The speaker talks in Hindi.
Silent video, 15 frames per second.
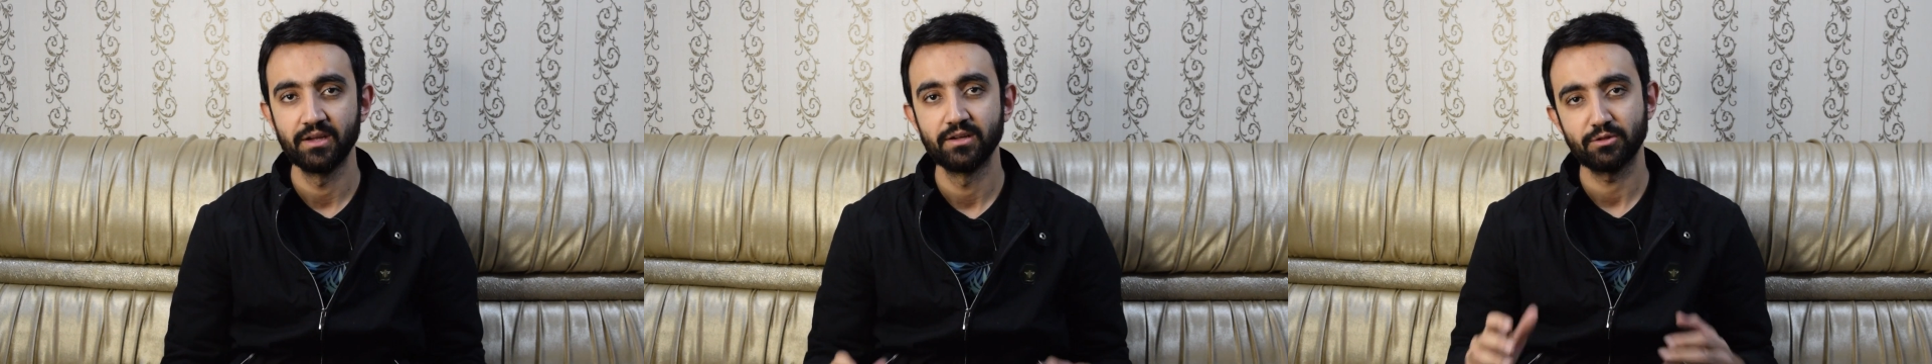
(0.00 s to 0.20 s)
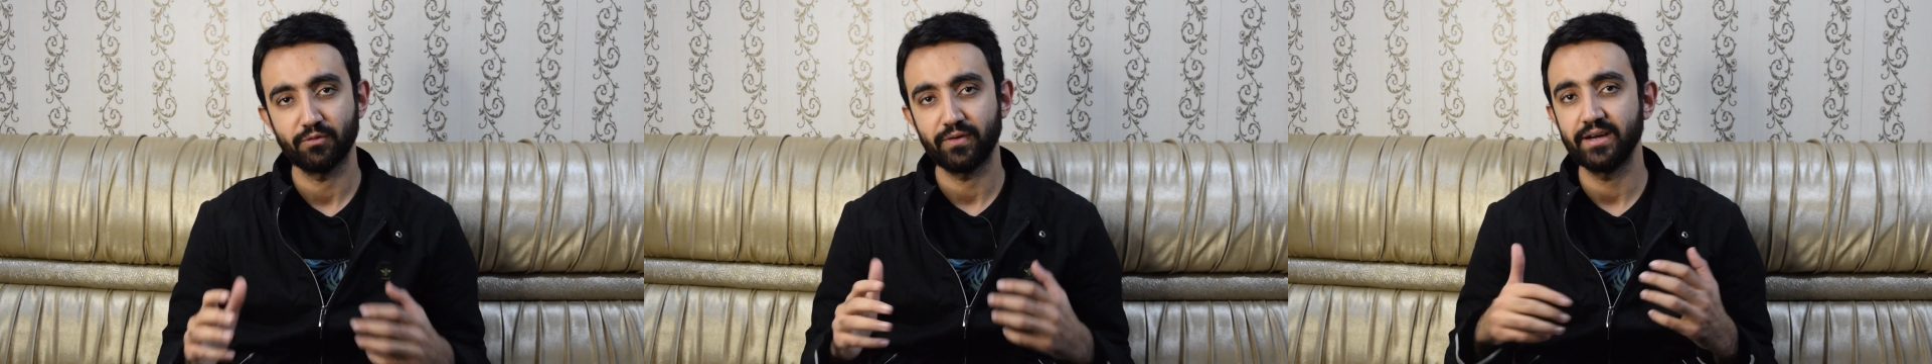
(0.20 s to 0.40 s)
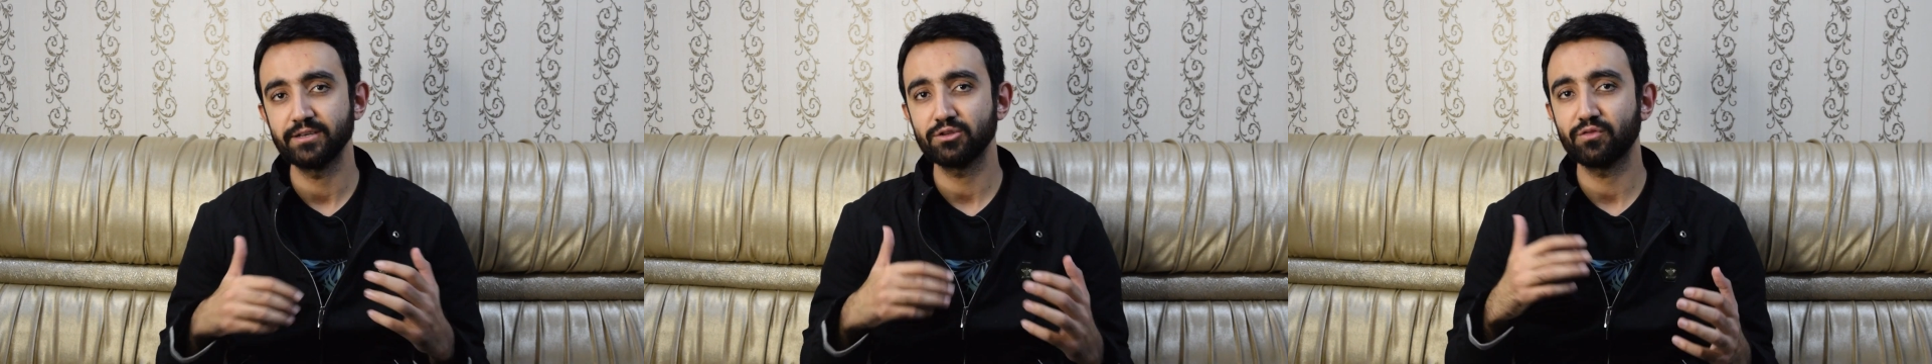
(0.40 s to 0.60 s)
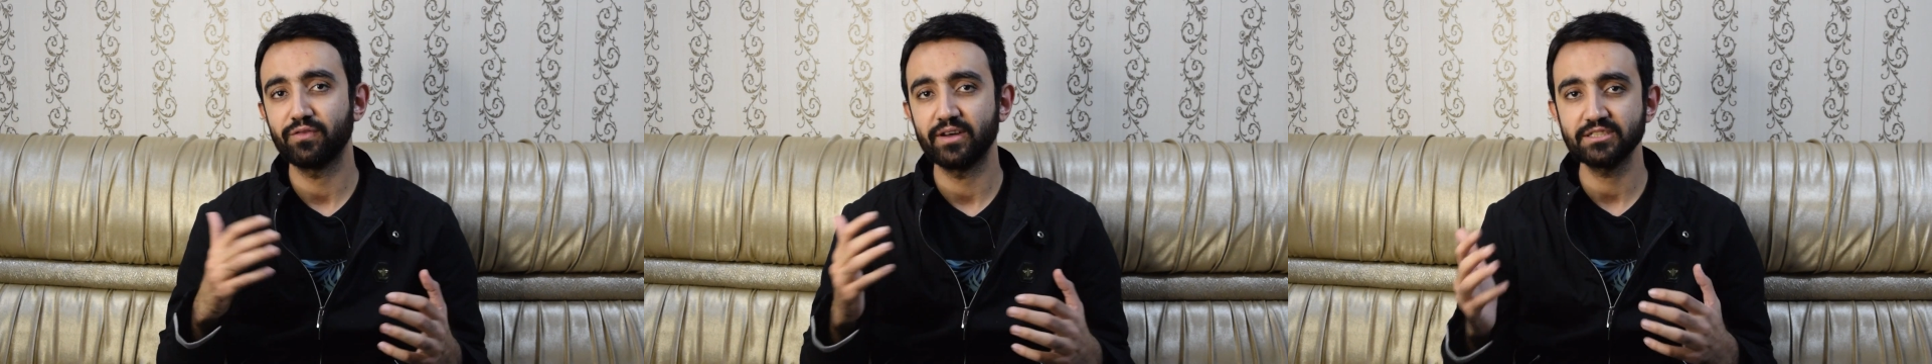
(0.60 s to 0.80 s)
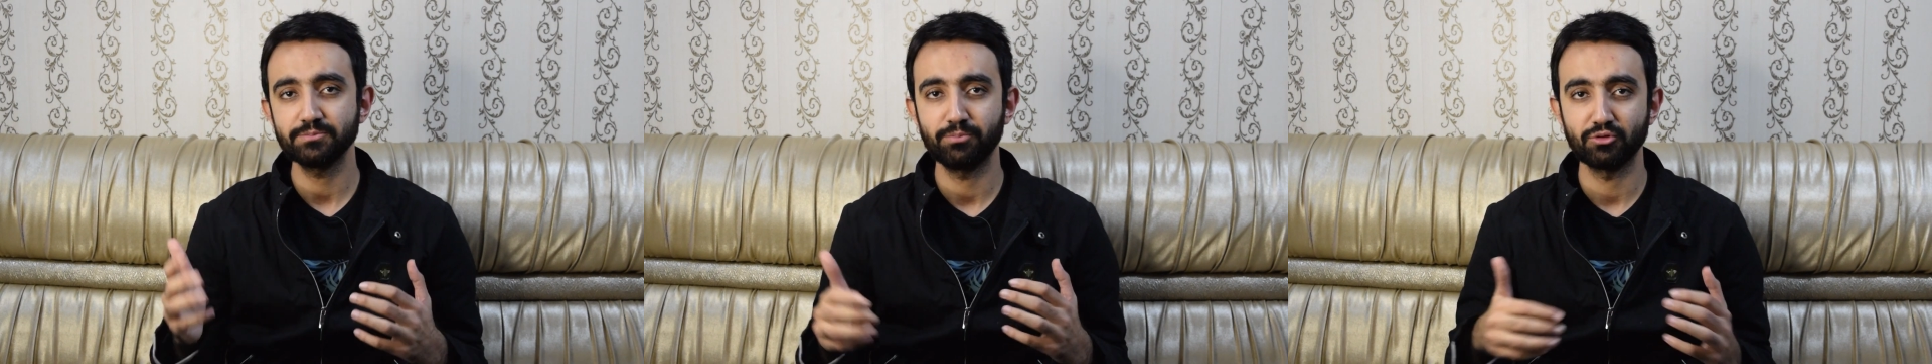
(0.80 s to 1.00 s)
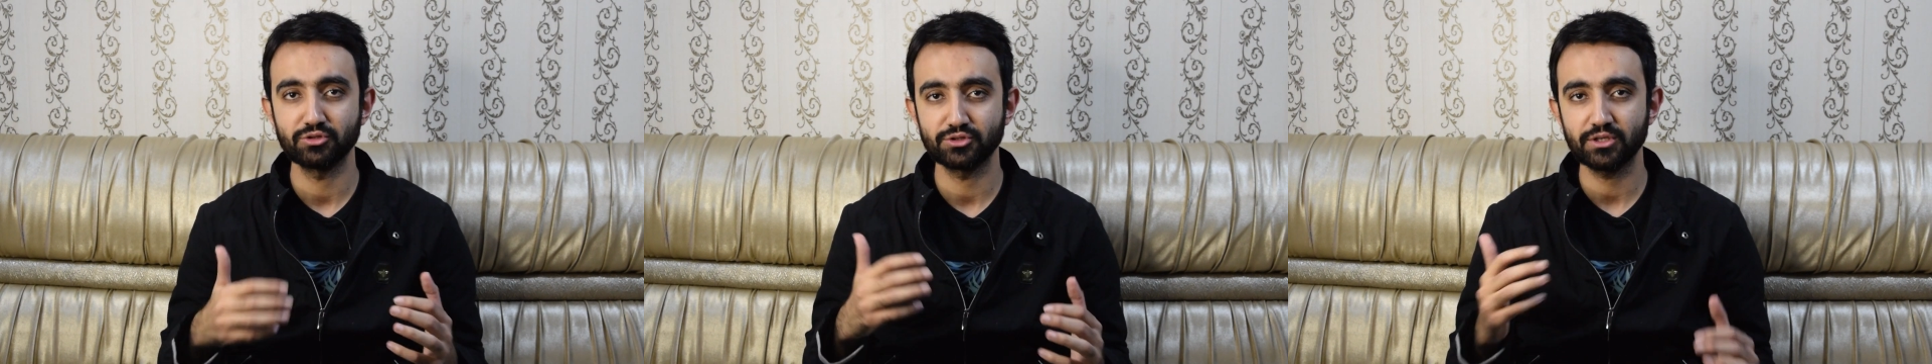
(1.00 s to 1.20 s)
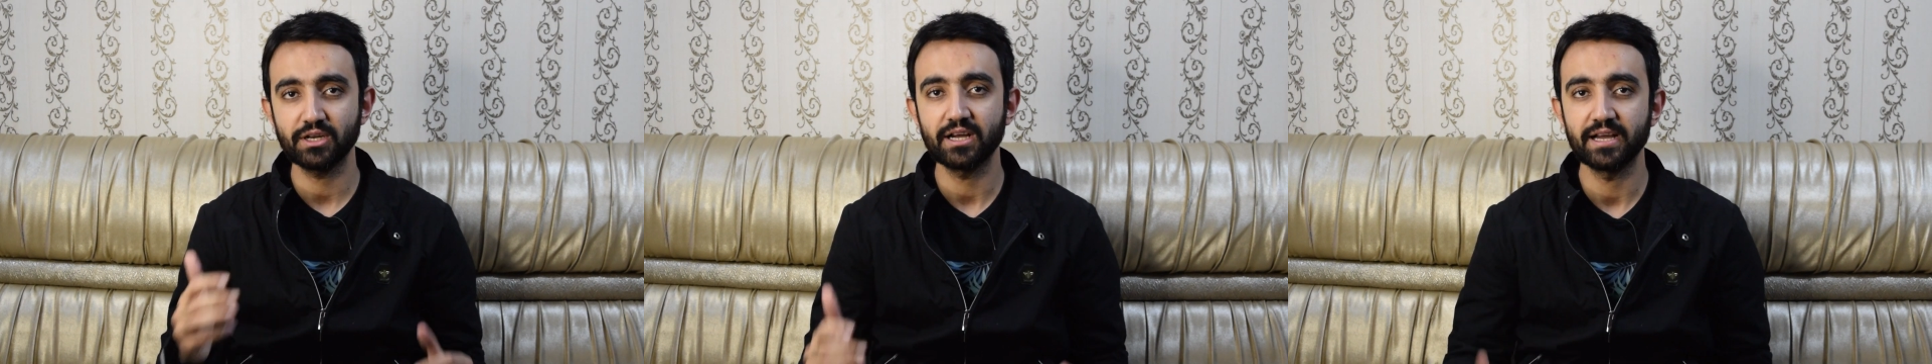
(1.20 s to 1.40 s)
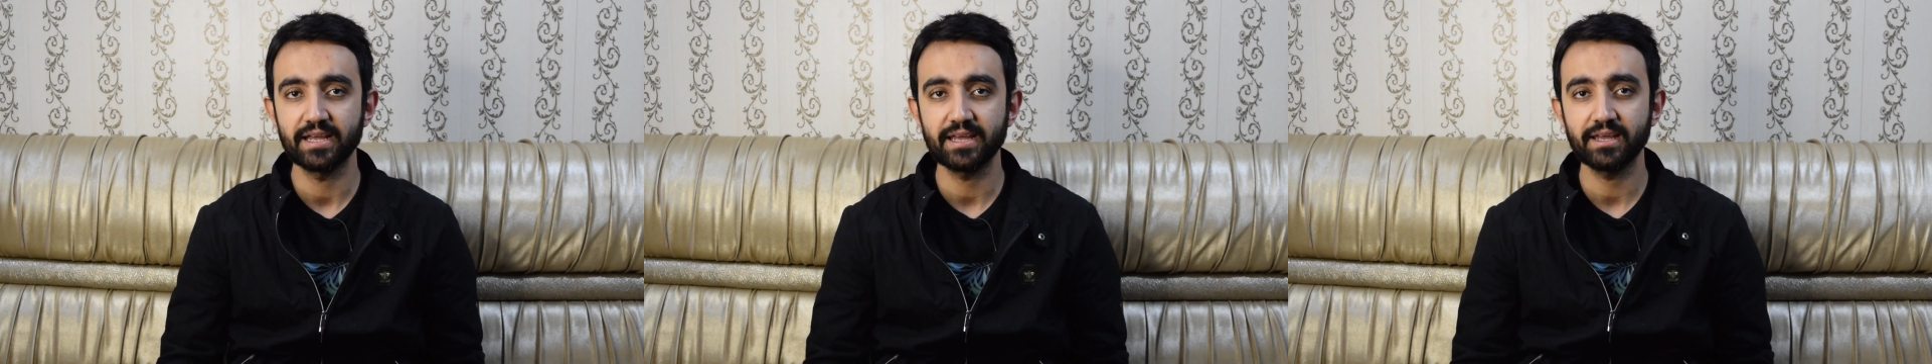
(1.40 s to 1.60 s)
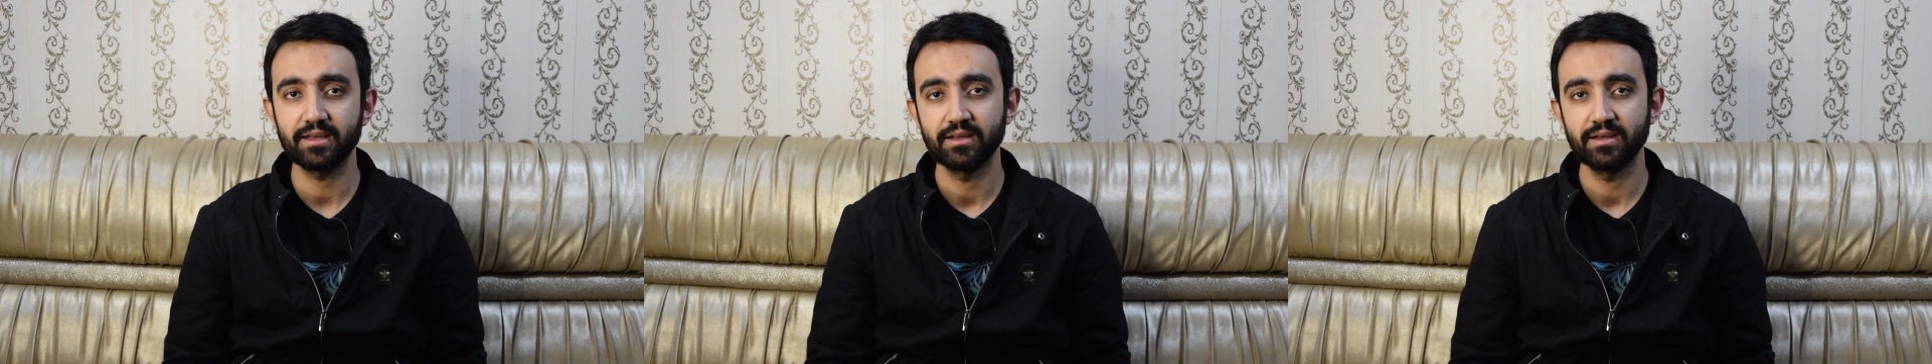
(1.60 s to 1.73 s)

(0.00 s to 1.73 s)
तो फ्रेंड जो फर्स्ट पोस्टर आया